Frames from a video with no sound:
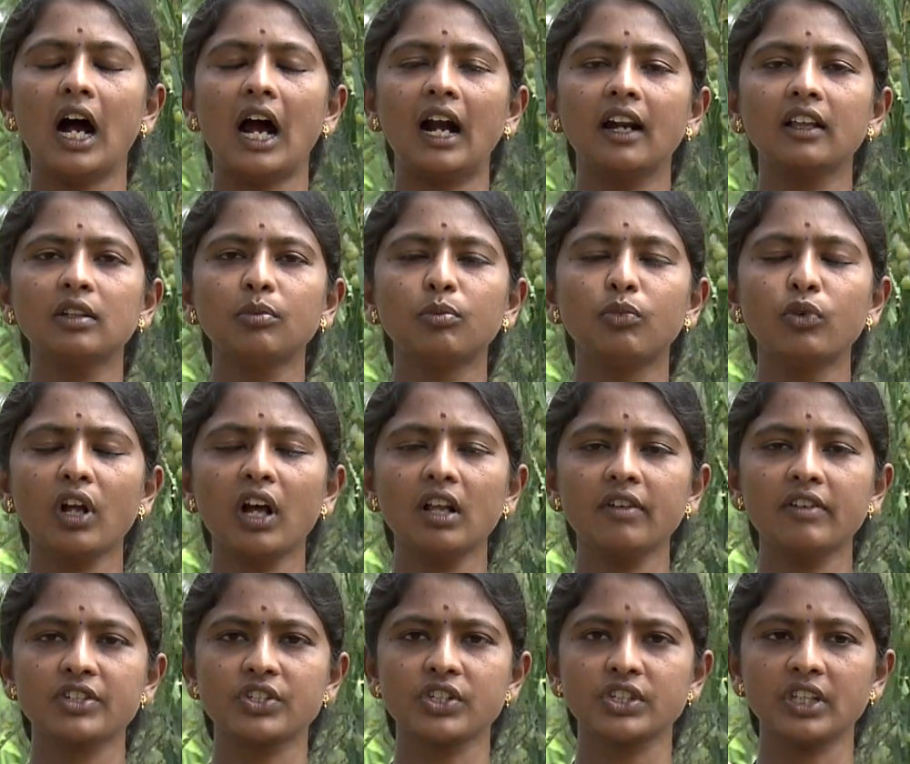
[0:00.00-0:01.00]
அடுத்து
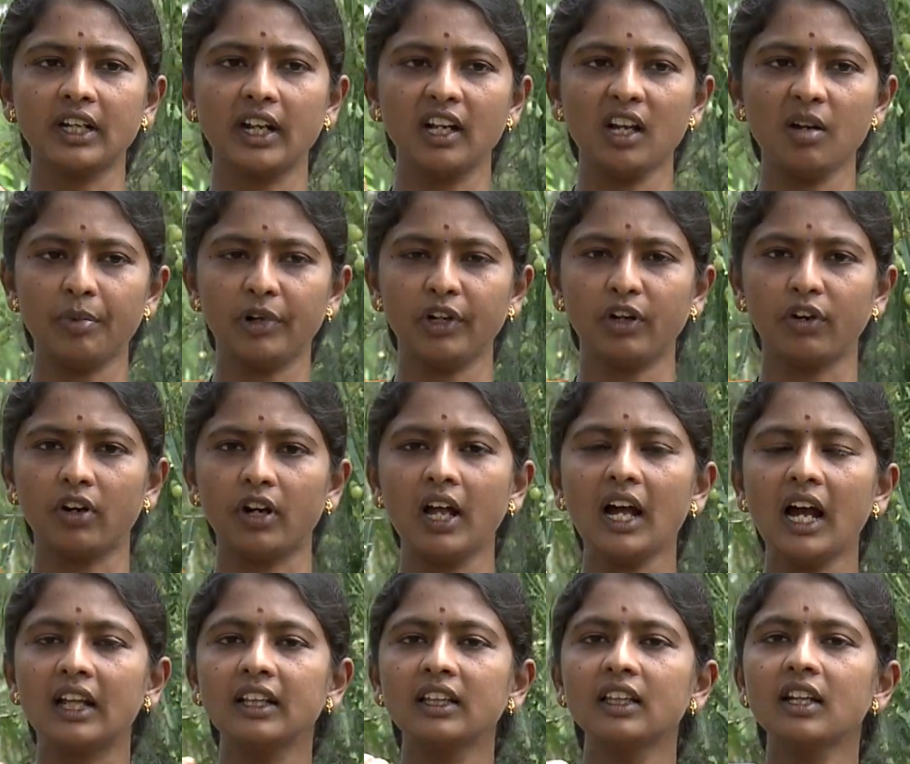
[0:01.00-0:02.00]
மூணாவது வருஷத்தில் என்ன பண்ணணும்னா
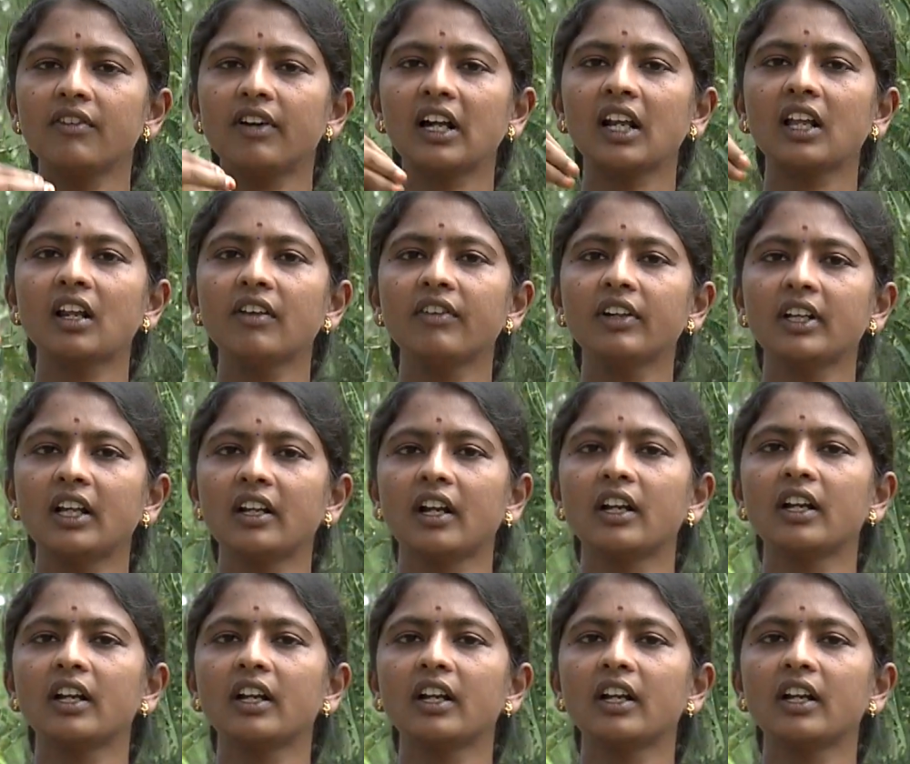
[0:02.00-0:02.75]
அந்த வளர விட்ட